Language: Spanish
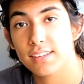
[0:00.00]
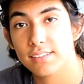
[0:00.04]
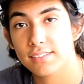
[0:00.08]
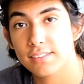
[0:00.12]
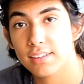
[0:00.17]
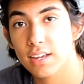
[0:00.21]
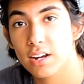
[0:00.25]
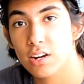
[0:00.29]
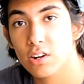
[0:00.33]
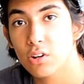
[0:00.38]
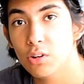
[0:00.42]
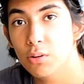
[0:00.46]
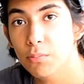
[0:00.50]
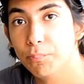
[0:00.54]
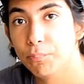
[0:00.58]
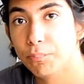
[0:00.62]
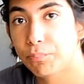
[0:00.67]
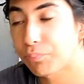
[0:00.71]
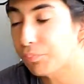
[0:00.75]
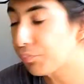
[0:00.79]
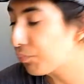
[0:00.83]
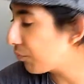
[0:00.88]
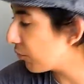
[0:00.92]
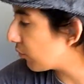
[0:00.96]
de hacerlo.
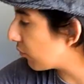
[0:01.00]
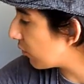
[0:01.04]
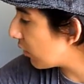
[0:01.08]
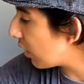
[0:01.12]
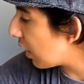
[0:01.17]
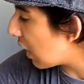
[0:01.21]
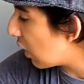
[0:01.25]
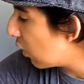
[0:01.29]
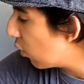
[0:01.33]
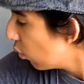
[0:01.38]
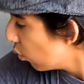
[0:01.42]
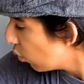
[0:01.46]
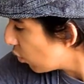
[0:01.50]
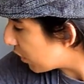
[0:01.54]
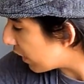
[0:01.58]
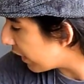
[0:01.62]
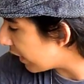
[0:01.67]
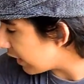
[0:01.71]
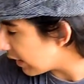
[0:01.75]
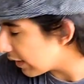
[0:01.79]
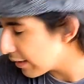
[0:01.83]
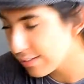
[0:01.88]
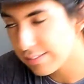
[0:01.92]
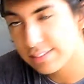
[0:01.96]

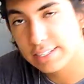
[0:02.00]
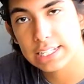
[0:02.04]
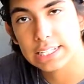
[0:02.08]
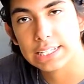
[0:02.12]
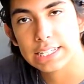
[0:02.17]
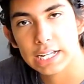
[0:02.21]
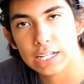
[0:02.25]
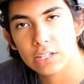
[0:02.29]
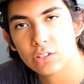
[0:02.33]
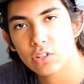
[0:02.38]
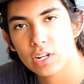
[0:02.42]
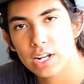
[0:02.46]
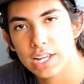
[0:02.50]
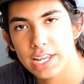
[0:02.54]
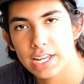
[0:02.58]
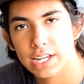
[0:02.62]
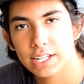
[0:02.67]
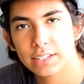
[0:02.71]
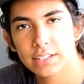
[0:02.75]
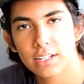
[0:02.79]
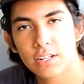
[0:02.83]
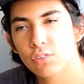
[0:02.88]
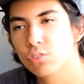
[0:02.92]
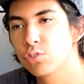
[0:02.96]
Una es quitando la
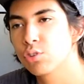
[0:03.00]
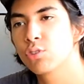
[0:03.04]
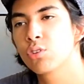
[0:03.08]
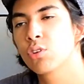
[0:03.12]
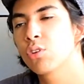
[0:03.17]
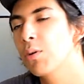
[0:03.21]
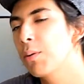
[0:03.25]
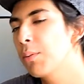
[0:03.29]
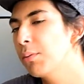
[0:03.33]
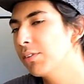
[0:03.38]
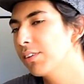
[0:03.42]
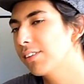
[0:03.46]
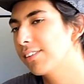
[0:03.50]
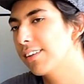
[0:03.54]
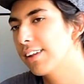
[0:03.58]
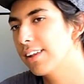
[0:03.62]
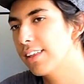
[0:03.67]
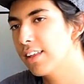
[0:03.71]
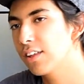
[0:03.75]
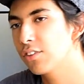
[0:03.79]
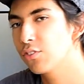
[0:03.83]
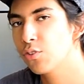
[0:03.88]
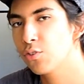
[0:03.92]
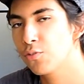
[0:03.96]
llanta. Nosotros lo vamos a hacer
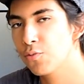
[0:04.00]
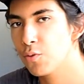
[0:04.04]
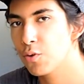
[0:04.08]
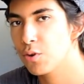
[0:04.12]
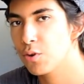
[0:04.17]
de las dos